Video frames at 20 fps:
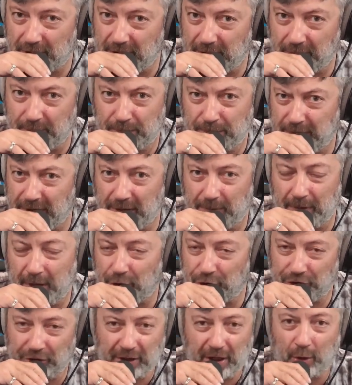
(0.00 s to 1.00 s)
не
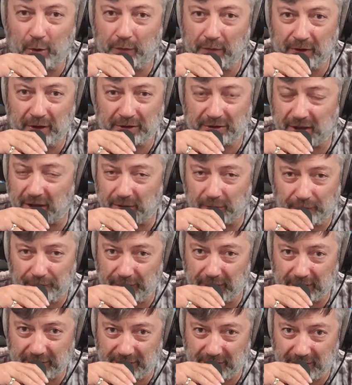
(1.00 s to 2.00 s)
принимающий никакого иностранного
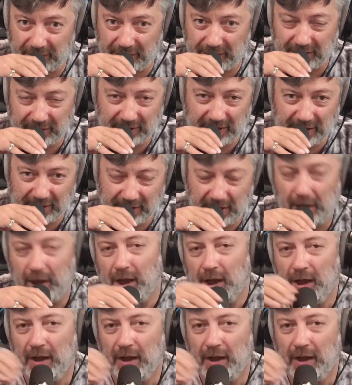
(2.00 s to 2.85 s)
финансирования, кстати.